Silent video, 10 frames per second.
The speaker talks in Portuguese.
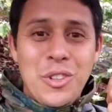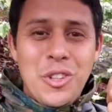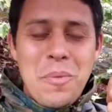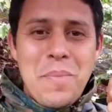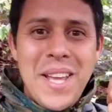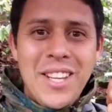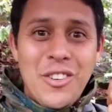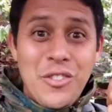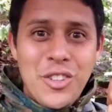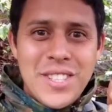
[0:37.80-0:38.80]
tudo bem
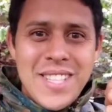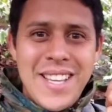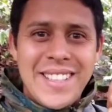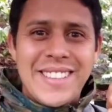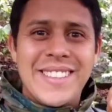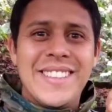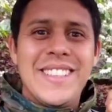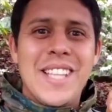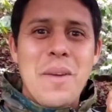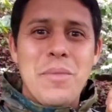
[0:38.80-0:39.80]
com vocês?
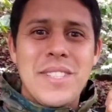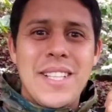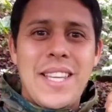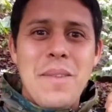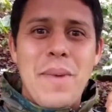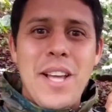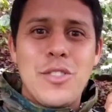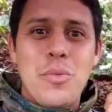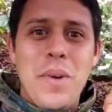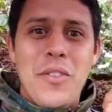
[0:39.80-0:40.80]
Estamos aqui
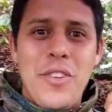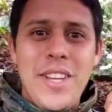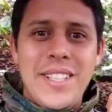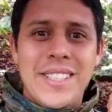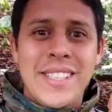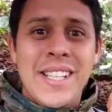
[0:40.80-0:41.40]
mais uma vez.